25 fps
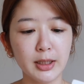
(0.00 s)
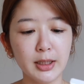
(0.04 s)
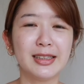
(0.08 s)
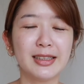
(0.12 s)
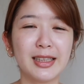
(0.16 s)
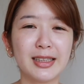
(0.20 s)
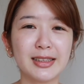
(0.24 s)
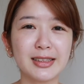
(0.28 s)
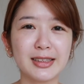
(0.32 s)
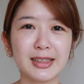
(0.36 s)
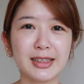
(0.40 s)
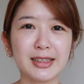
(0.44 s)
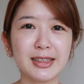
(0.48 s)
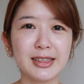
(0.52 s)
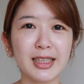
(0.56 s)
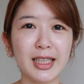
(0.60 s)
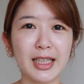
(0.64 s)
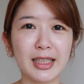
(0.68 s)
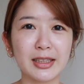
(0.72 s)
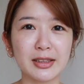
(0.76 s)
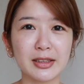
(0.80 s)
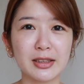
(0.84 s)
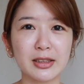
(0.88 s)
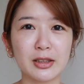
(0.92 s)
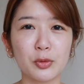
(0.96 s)
那接下
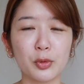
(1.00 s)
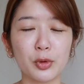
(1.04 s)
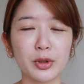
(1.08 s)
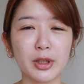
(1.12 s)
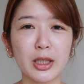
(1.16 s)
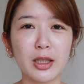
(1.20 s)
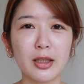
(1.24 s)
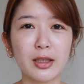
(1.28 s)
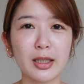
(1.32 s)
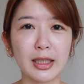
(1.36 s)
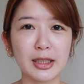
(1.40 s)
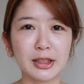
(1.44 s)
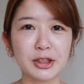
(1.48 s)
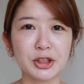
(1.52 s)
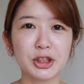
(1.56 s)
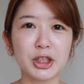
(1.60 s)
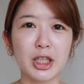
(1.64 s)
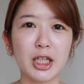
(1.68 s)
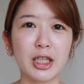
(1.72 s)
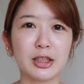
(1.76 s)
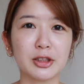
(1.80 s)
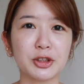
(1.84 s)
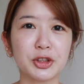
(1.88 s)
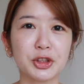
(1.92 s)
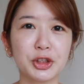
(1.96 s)
来呢，我要来
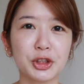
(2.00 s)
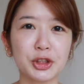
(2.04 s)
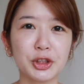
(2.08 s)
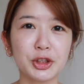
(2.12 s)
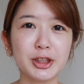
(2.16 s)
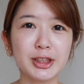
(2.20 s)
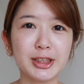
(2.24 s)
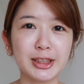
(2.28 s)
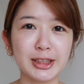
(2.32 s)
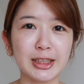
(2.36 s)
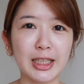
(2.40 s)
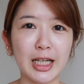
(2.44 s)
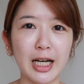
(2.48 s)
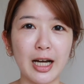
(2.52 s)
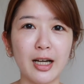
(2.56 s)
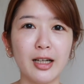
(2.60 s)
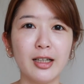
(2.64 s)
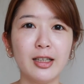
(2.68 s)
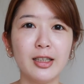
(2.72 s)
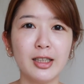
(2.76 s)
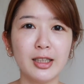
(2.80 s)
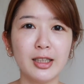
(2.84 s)
上遮瑕，